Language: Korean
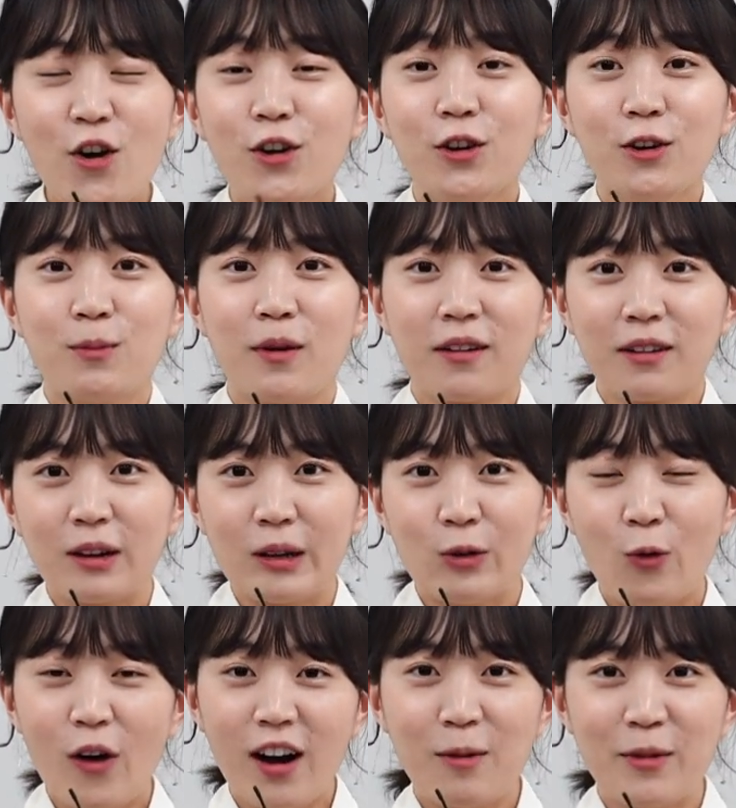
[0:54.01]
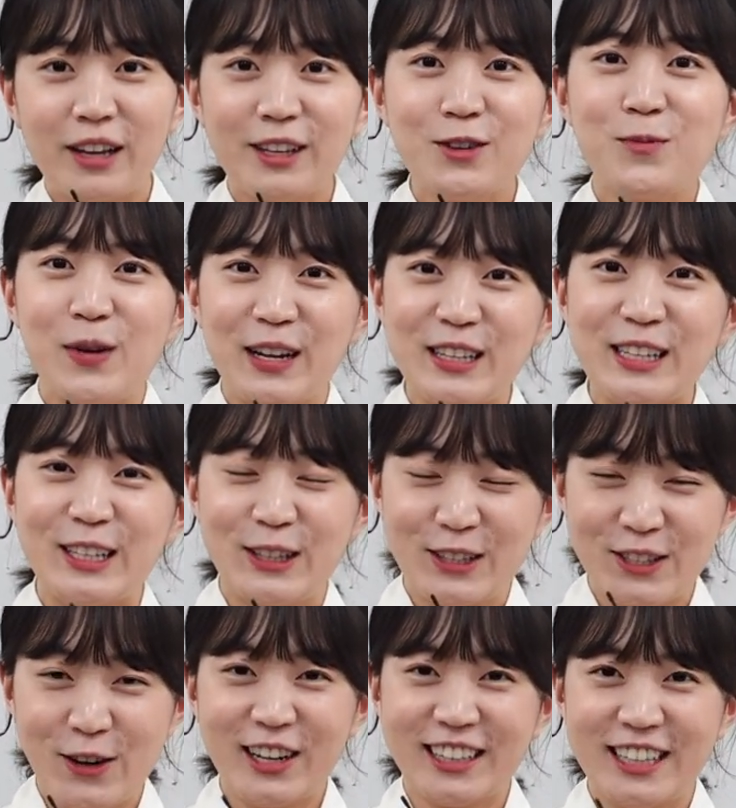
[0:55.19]
헐, 막, 와, 막 이런
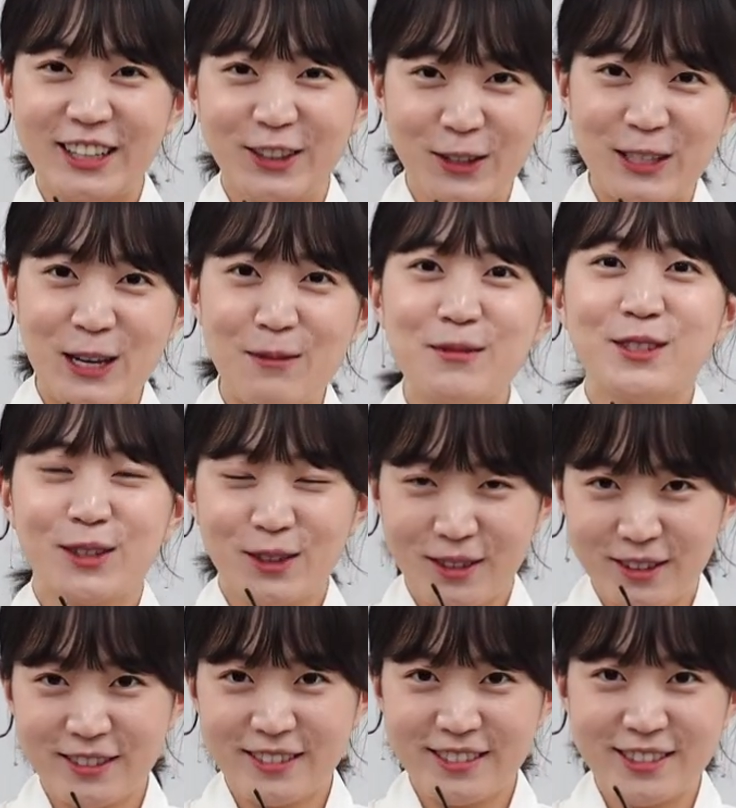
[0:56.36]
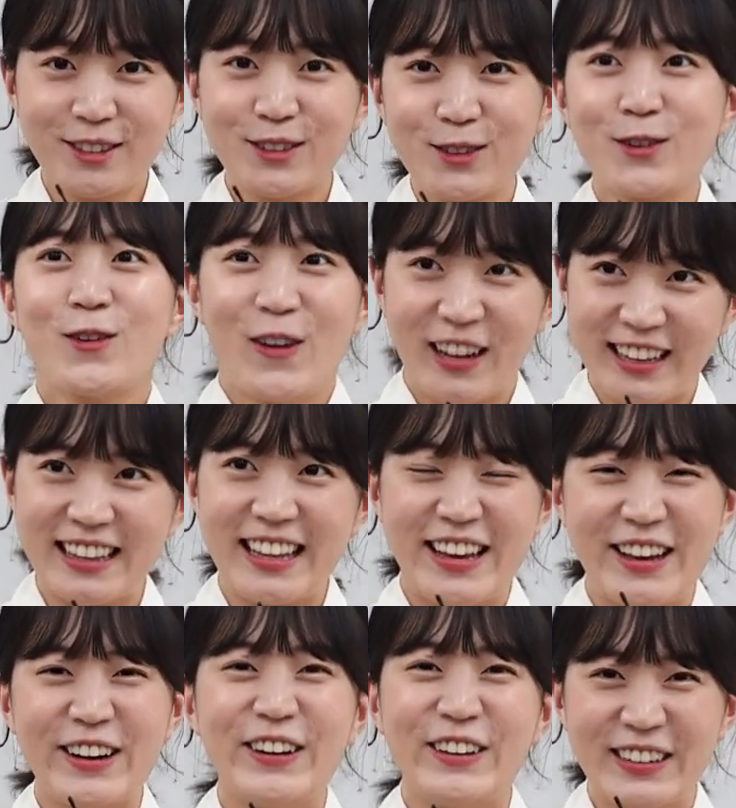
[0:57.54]
반응이 저한테는더 재밌었던 것
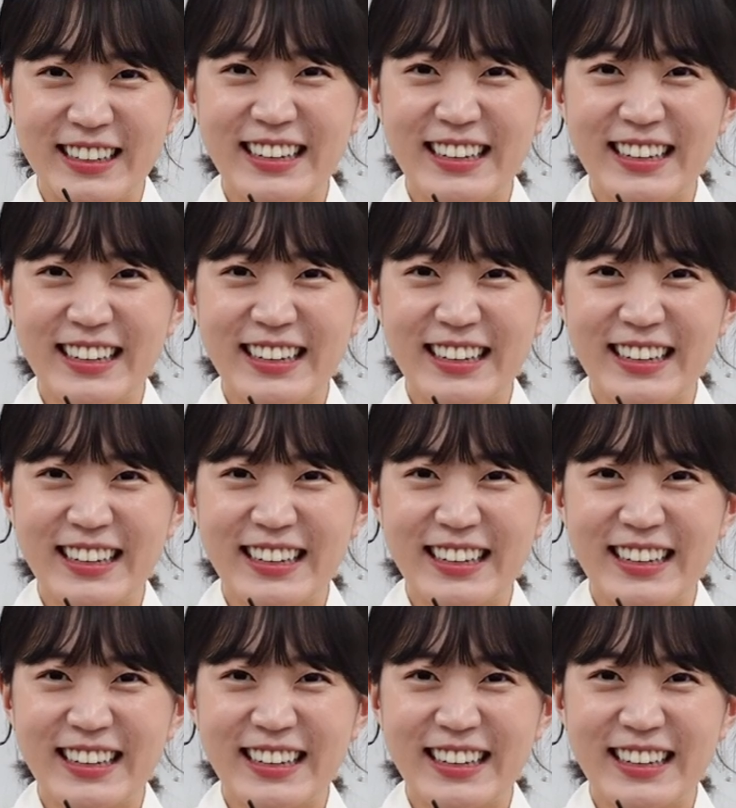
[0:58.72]
같아요.